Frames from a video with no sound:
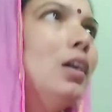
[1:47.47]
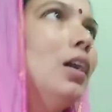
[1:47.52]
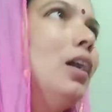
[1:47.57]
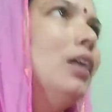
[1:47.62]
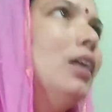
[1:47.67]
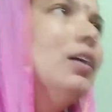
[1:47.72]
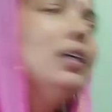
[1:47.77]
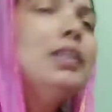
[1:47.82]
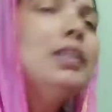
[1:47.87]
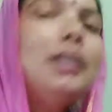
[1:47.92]

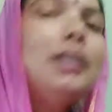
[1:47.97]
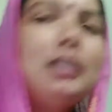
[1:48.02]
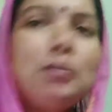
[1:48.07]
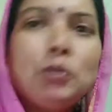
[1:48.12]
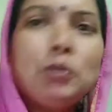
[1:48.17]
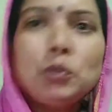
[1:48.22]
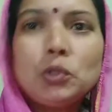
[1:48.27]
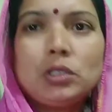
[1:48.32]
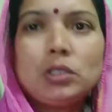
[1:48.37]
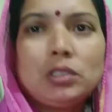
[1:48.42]
अगर नहीं
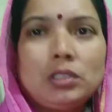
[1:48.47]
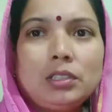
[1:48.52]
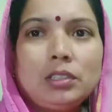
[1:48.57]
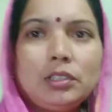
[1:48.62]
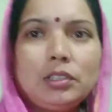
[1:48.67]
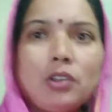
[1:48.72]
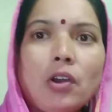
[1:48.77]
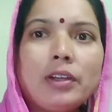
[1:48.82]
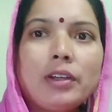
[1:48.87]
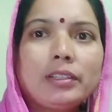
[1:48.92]
भी कुछ
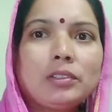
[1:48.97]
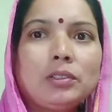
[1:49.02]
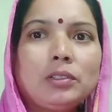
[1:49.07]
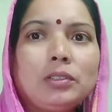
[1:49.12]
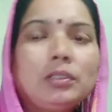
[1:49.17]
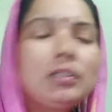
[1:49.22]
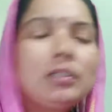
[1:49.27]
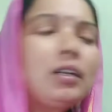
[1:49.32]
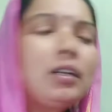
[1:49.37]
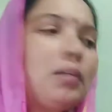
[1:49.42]
रिकॉर्ड
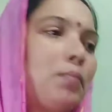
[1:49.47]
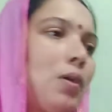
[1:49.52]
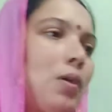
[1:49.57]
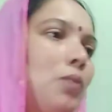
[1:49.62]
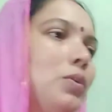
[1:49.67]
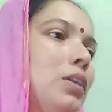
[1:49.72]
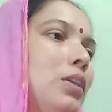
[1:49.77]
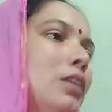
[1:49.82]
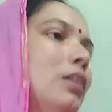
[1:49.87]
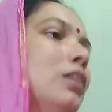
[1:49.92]
कर, कर
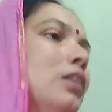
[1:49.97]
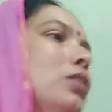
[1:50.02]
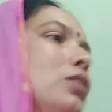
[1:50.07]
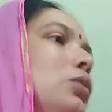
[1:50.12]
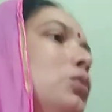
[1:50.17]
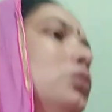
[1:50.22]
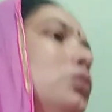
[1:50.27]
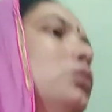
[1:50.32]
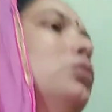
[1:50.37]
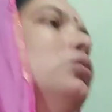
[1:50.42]
पाऊँगी ना
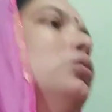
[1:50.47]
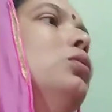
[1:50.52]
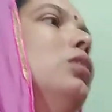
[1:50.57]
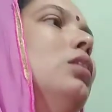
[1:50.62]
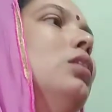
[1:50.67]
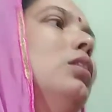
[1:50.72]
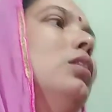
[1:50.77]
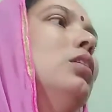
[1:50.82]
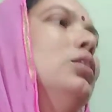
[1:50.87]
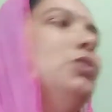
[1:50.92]
तो
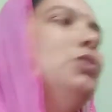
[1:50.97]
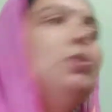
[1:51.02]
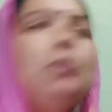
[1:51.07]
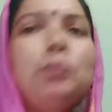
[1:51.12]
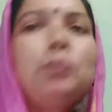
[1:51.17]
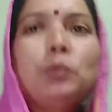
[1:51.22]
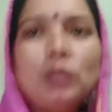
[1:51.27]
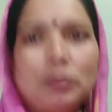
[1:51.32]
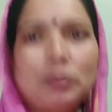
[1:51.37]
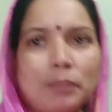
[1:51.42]
जो भी
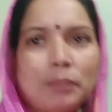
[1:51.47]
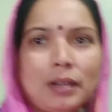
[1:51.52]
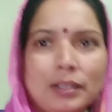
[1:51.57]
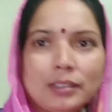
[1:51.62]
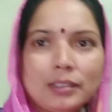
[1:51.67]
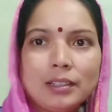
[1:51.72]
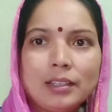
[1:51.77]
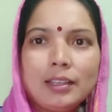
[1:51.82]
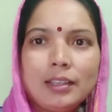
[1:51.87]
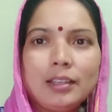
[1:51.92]
पूजा
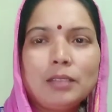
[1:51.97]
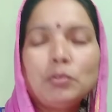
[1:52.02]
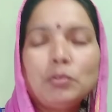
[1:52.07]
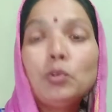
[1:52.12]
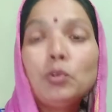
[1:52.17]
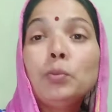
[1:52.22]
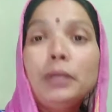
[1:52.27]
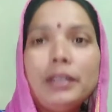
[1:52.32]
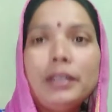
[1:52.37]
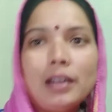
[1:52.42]
पाठ का रहेगा
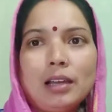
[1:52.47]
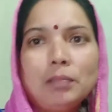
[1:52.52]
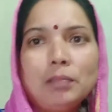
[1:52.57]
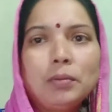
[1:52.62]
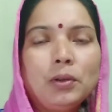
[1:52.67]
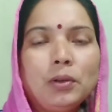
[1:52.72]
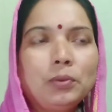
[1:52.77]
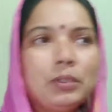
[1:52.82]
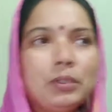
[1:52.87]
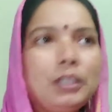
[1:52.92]
वो मैं डाल
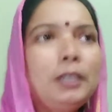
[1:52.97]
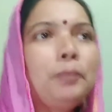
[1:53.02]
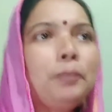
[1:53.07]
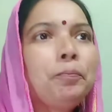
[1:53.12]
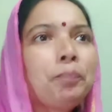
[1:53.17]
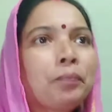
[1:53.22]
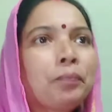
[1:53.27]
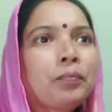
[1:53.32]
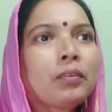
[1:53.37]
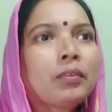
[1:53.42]
पाऊँगी
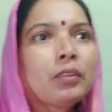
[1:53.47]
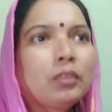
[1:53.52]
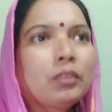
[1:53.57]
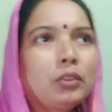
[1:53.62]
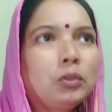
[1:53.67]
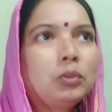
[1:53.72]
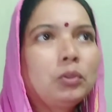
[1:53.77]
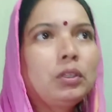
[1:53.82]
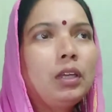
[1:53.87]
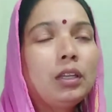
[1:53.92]

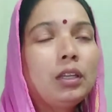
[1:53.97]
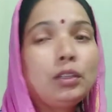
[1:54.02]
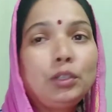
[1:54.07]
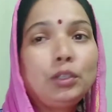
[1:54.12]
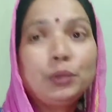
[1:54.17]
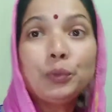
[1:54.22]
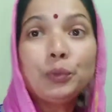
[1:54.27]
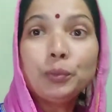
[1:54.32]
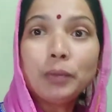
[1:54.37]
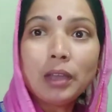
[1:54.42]
तो
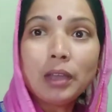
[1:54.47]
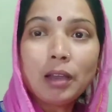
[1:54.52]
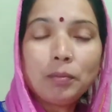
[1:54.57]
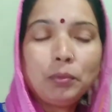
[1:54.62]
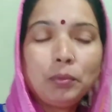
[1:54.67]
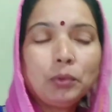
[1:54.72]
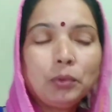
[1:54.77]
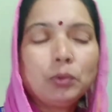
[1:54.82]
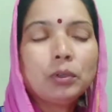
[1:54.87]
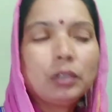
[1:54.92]
देखती हूँ मैं
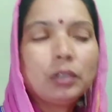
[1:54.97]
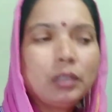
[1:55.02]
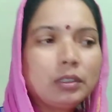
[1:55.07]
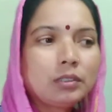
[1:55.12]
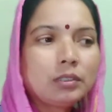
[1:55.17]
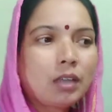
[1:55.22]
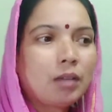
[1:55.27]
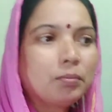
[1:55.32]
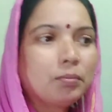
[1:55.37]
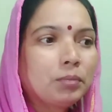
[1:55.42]
आप लोगों के लिए
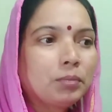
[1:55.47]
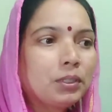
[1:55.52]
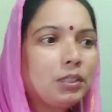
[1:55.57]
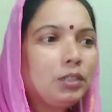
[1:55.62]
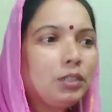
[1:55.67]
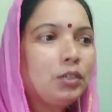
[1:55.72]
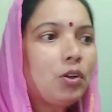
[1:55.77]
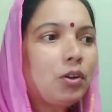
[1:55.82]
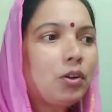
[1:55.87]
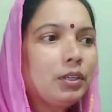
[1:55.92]
शाम की
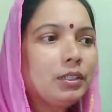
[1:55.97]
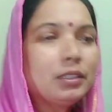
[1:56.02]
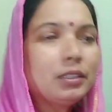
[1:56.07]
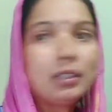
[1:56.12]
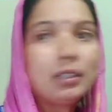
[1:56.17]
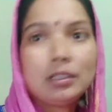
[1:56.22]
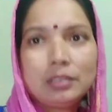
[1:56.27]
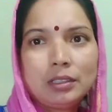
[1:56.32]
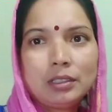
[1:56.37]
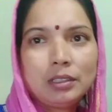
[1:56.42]
रिकॉर्डिंग
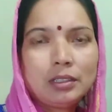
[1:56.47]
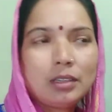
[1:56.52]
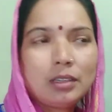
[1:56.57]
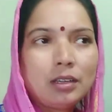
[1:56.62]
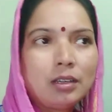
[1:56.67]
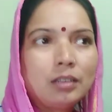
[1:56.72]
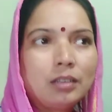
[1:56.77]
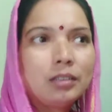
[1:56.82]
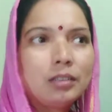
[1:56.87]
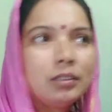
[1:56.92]
कैसे
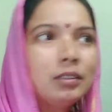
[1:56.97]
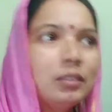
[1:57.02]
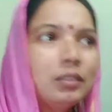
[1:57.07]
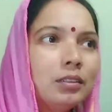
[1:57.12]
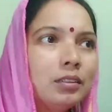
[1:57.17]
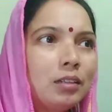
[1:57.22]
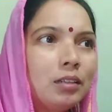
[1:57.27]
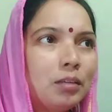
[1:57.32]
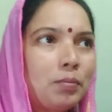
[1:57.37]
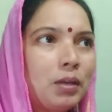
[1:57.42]
क्या
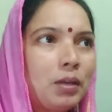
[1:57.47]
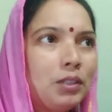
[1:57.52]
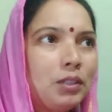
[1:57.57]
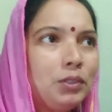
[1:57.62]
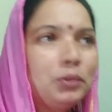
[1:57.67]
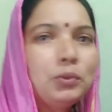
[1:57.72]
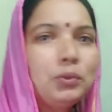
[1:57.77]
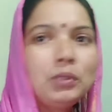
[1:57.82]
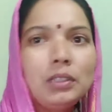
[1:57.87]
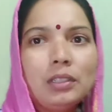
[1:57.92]
कर
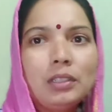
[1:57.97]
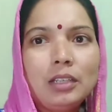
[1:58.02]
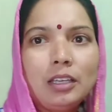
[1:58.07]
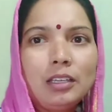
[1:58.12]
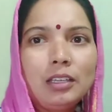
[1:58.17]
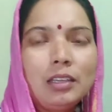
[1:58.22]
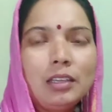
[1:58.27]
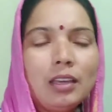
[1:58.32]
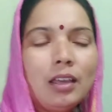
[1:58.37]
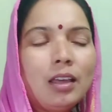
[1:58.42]
पाती हूँ कि
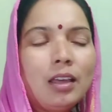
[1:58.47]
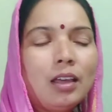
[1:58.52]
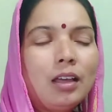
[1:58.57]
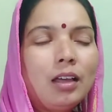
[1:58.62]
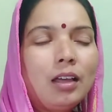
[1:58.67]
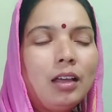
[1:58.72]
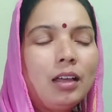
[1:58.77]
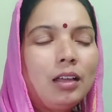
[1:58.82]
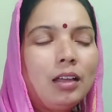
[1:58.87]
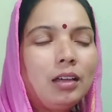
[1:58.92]
नहीं
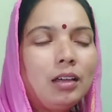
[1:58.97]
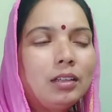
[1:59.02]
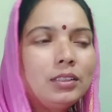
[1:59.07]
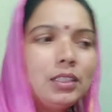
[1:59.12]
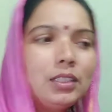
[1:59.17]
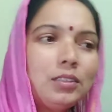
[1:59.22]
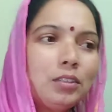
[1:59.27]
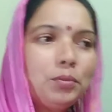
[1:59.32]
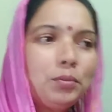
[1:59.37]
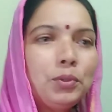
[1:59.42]
आ,
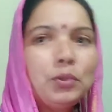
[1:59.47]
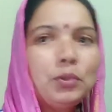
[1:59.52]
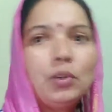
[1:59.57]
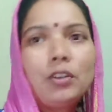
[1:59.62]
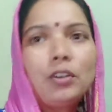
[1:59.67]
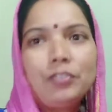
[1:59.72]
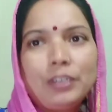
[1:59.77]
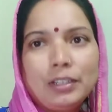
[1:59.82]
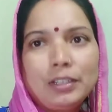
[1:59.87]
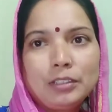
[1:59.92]
जैसे भी
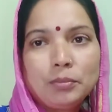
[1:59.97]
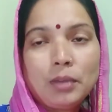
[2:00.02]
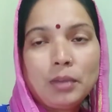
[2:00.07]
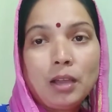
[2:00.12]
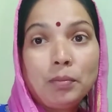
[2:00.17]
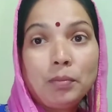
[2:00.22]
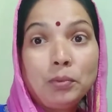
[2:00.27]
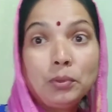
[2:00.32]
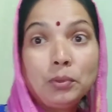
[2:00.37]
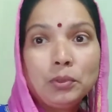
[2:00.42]
होगा फ्रेंड्स मैं
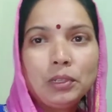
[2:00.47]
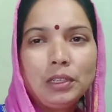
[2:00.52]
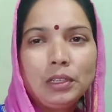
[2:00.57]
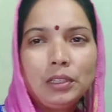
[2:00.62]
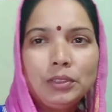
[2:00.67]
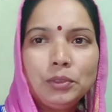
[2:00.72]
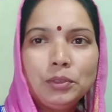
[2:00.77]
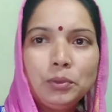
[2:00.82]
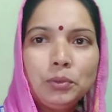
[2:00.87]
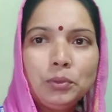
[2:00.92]
आप लोग के
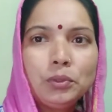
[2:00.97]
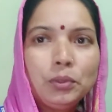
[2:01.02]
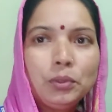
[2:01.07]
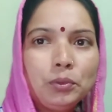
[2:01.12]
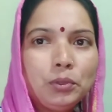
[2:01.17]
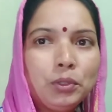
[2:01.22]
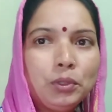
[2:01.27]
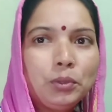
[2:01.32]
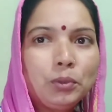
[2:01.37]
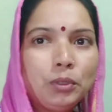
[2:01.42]
लिए ज़रूर
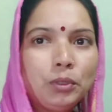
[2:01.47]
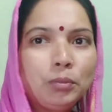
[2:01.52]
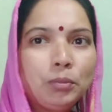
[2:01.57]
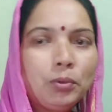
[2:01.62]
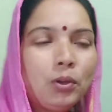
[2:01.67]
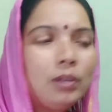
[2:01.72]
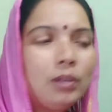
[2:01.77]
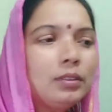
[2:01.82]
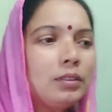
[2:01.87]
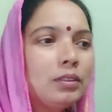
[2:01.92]
करूँगी थोड़ी
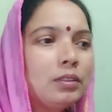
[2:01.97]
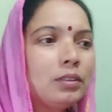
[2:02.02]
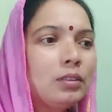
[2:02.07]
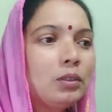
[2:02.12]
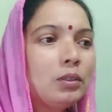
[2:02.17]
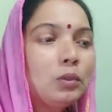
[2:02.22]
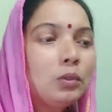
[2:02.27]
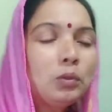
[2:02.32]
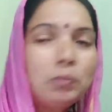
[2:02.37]
बहुत तो